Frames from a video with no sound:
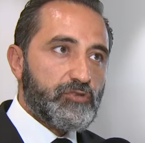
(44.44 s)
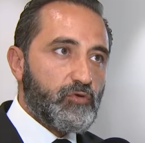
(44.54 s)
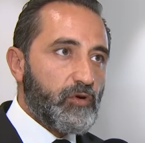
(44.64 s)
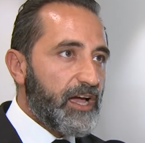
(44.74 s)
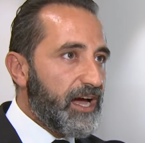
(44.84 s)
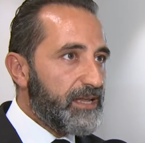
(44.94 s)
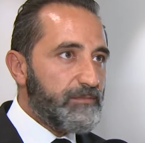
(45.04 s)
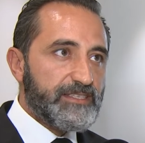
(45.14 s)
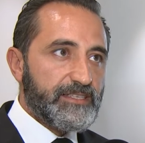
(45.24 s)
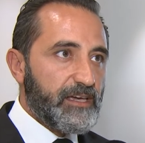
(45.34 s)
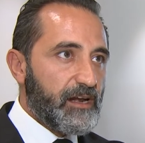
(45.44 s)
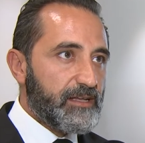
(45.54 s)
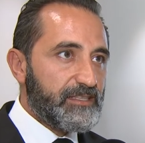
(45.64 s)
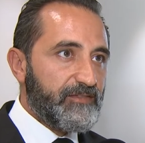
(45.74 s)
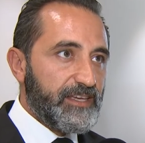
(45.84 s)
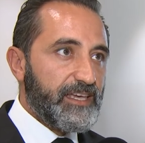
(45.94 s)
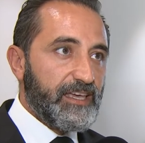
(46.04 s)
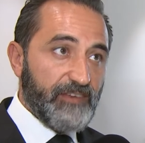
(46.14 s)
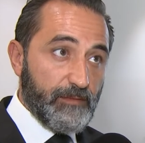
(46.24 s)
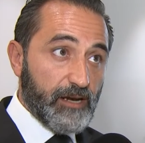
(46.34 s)
مشروع خالي من السيارات
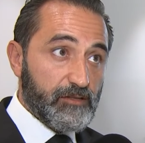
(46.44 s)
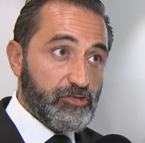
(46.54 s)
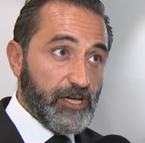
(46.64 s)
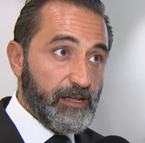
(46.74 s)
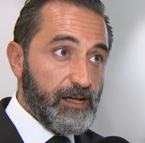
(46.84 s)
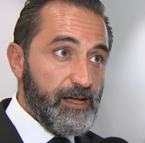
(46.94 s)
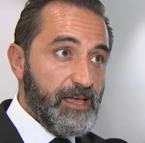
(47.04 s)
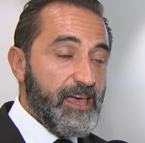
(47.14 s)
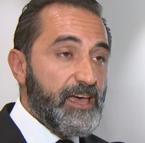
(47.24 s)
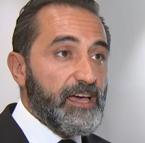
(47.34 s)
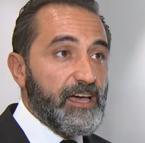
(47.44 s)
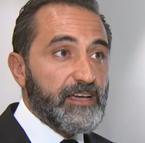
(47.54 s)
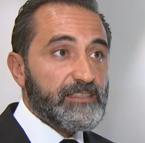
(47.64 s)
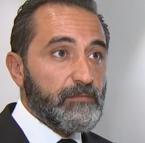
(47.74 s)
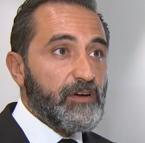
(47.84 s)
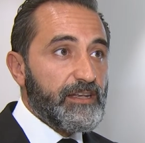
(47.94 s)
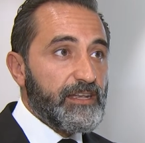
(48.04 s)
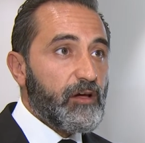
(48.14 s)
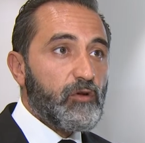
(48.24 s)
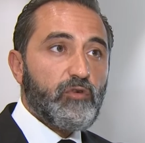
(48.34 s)
في في إمارة الشارقة
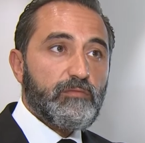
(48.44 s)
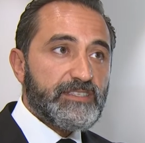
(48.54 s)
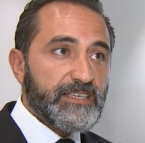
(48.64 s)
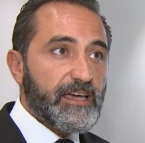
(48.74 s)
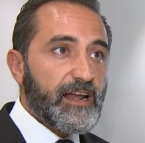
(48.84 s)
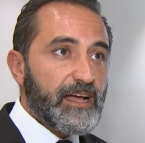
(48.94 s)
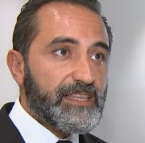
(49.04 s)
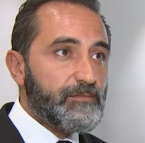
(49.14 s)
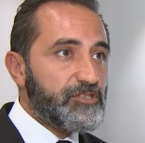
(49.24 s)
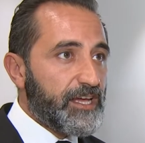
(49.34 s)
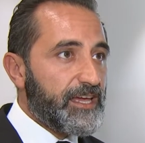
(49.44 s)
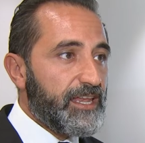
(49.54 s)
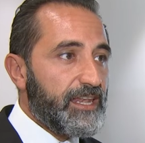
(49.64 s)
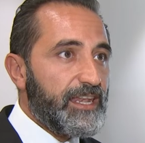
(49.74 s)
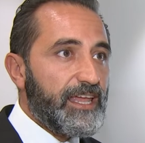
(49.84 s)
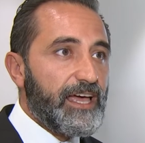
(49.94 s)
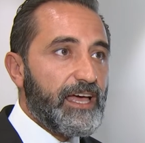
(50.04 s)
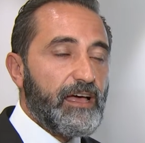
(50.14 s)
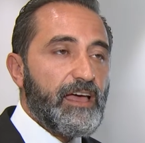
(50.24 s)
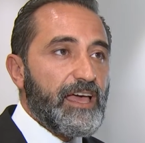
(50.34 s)
طبعا خلوه من السيارات بشكل
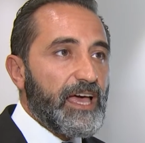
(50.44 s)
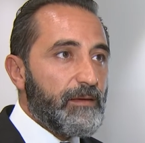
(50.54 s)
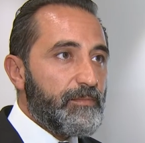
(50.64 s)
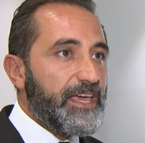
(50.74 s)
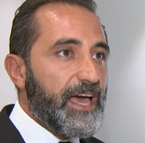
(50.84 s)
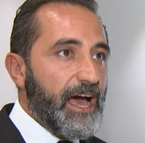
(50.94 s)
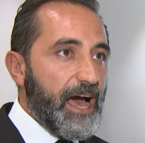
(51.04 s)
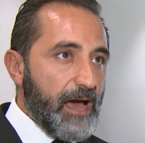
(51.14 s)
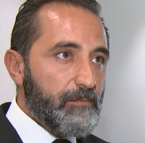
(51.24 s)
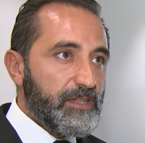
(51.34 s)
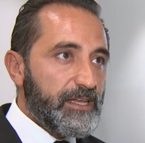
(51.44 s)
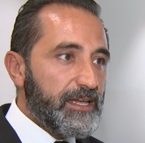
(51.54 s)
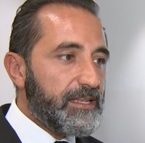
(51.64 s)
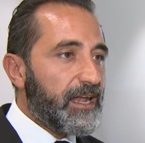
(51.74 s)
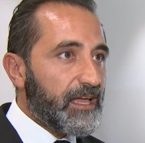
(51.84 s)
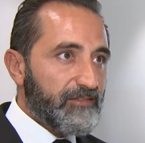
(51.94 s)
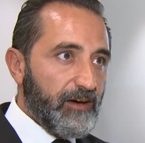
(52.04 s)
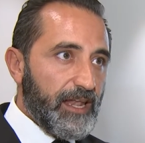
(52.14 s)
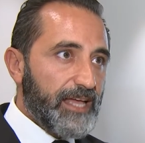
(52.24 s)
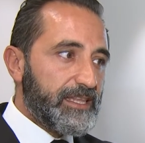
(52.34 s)
بيئة آمنة
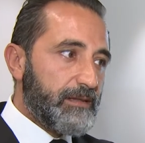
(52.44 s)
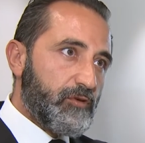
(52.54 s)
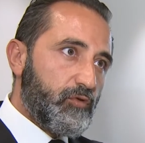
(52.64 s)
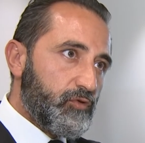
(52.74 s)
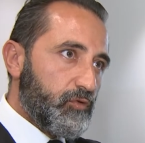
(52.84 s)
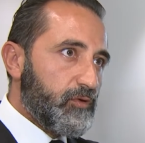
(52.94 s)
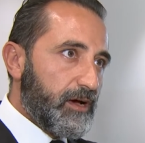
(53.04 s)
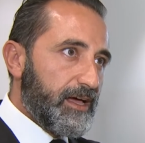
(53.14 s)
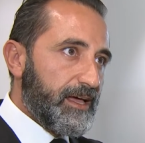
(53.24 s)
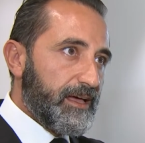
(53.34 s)
للأطفال حتى لما يكونوا